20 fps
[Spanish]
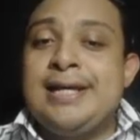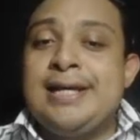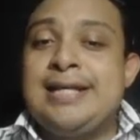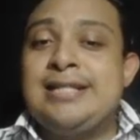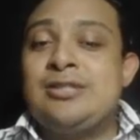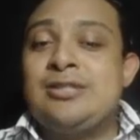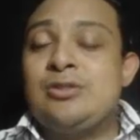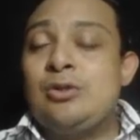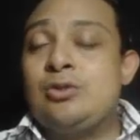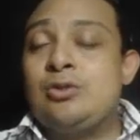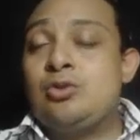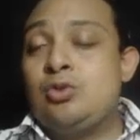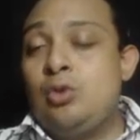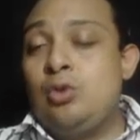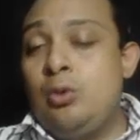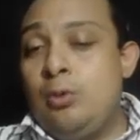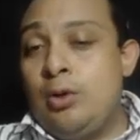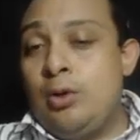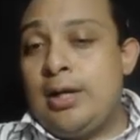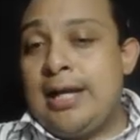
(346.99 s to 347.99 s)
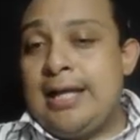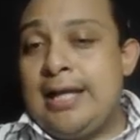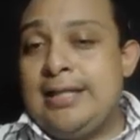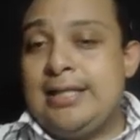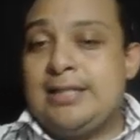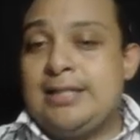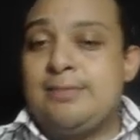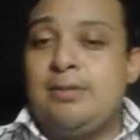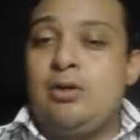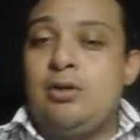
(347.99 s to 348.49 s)
y sostuvo que
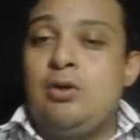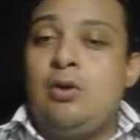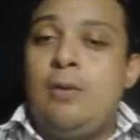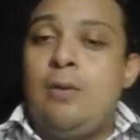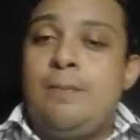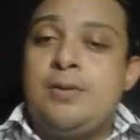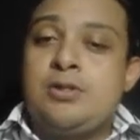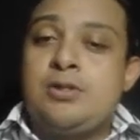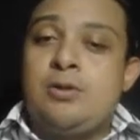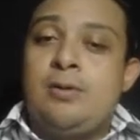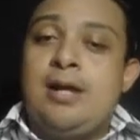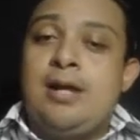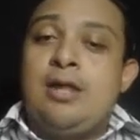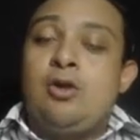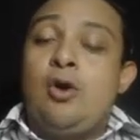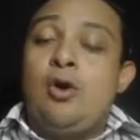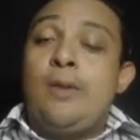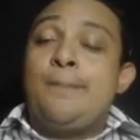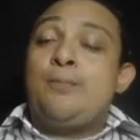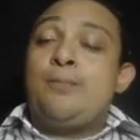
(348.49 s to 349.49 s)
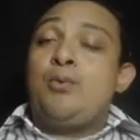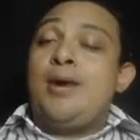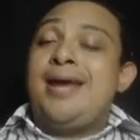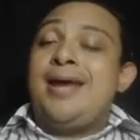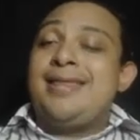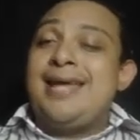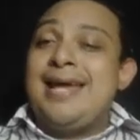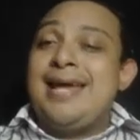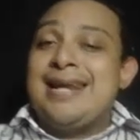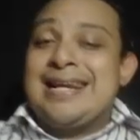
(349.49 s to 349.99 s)
Andrés Manuel López Obrador
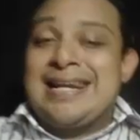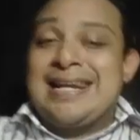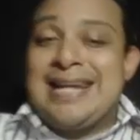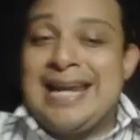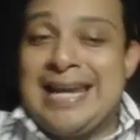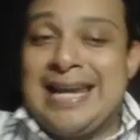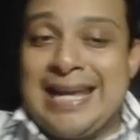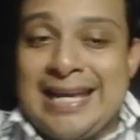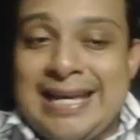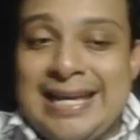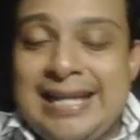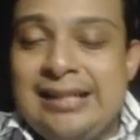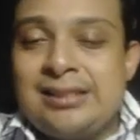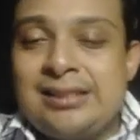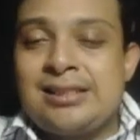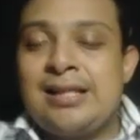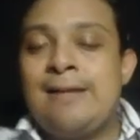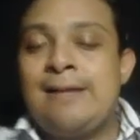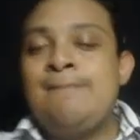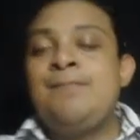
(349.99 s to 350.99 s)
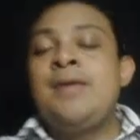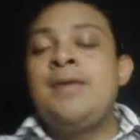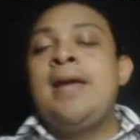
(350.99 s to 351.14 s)
puede reelegirse.